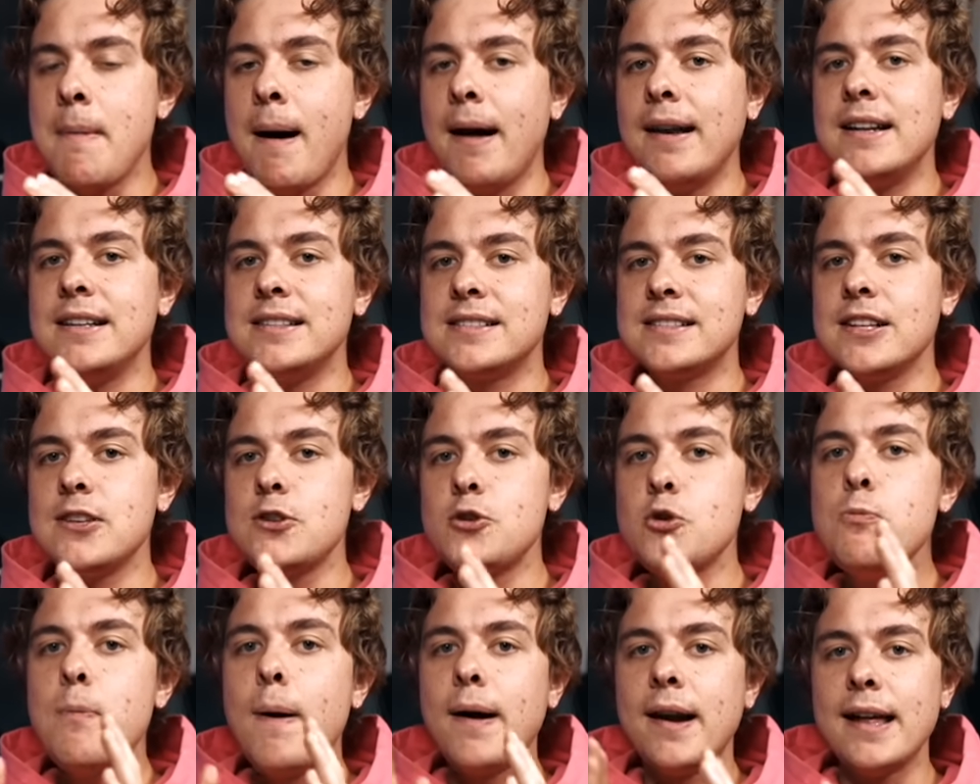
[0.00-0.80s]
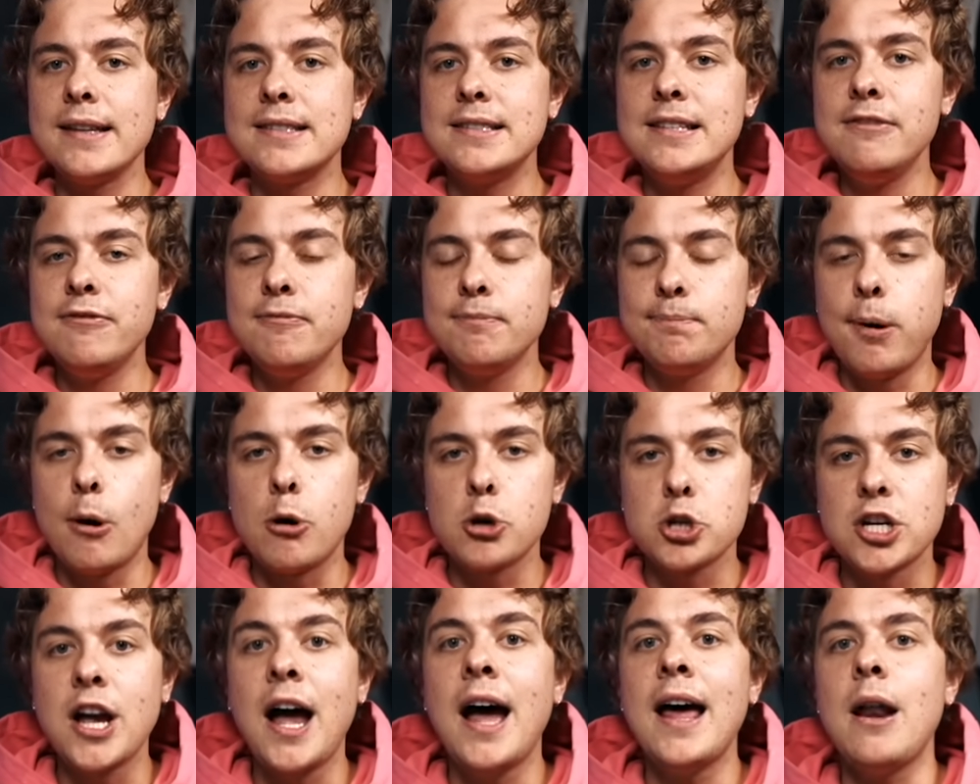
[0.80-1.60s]
immer diese superlativen
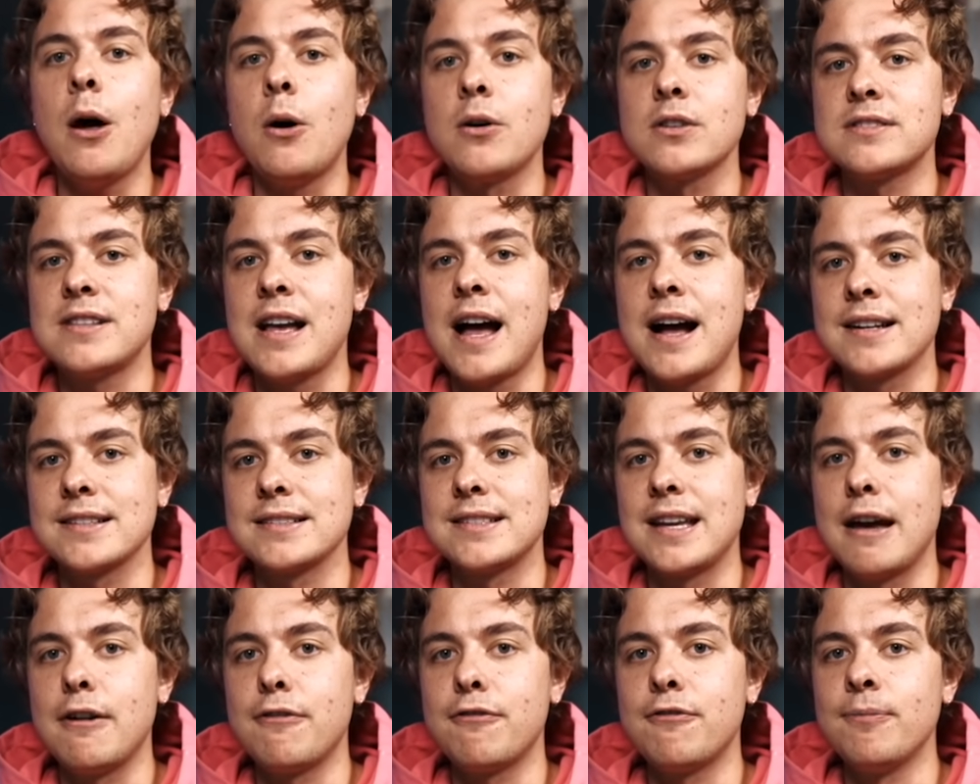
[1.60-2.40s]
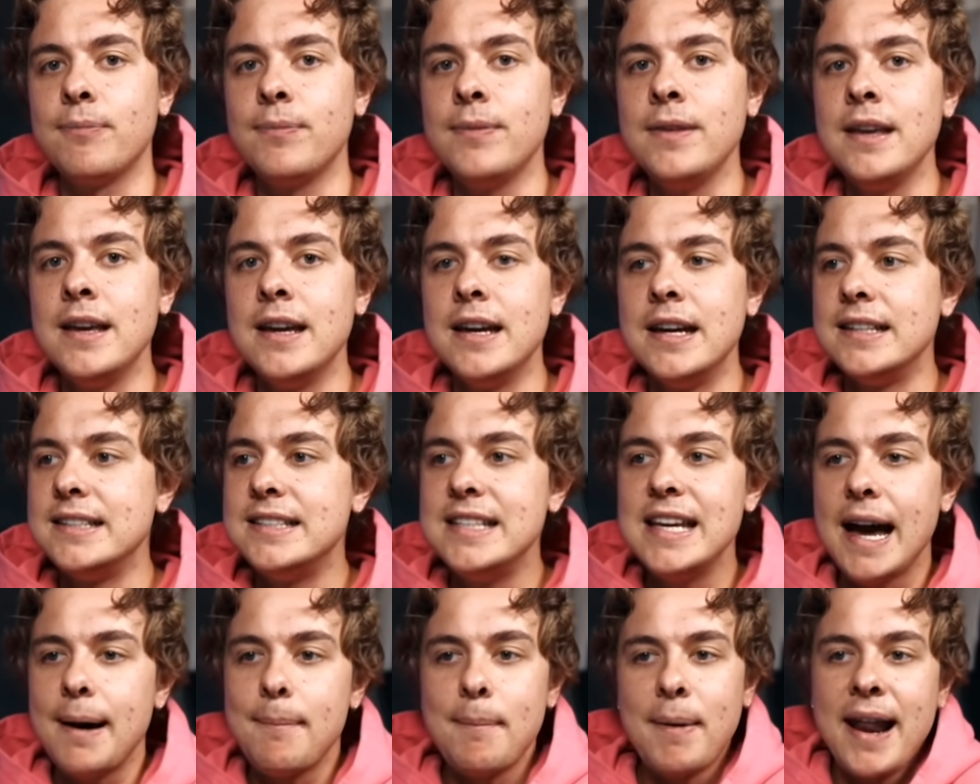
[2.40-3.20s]
Pauschalaussagen treffen,
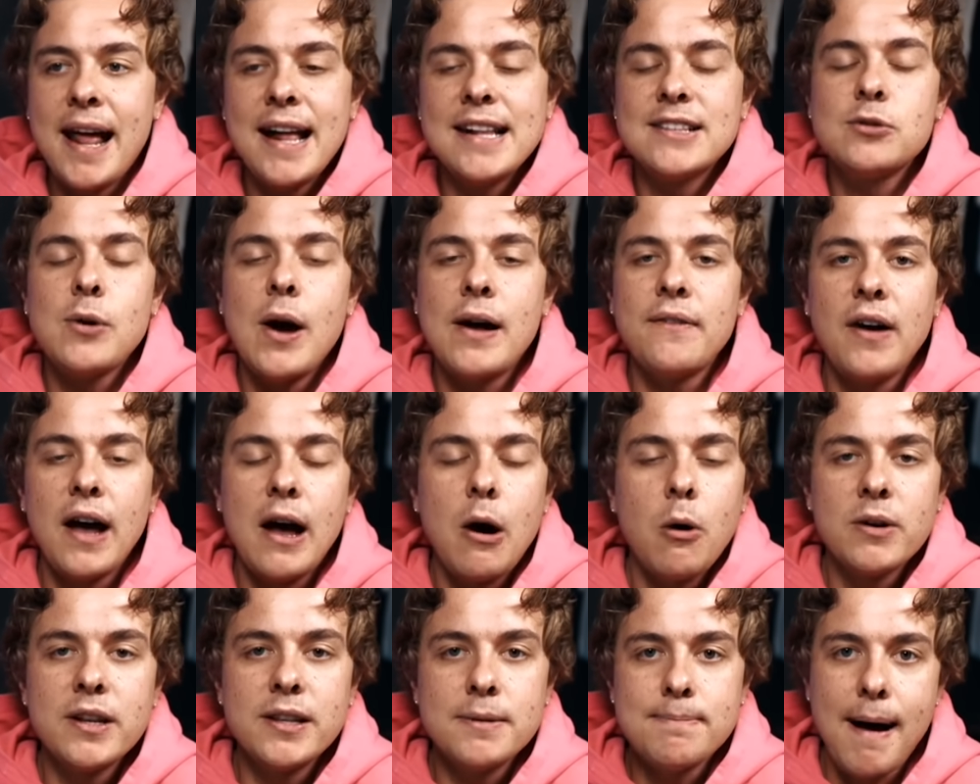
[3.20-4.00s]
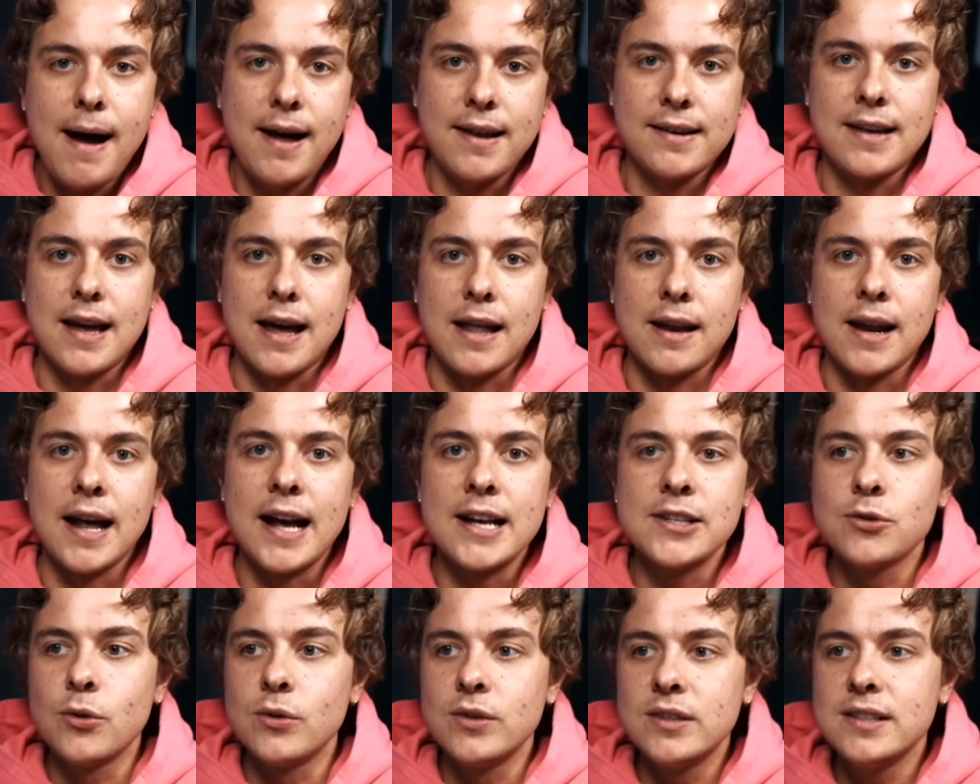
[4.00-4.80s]
die man halt so einfach auch nicht machen kann.
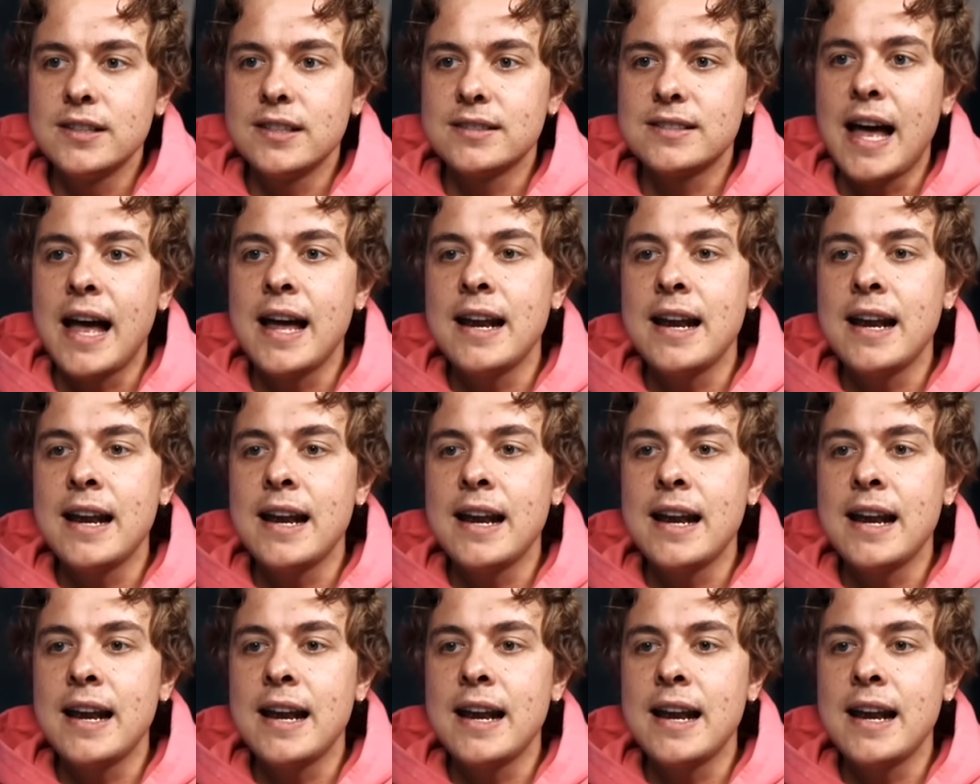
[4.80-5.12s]
Also dieses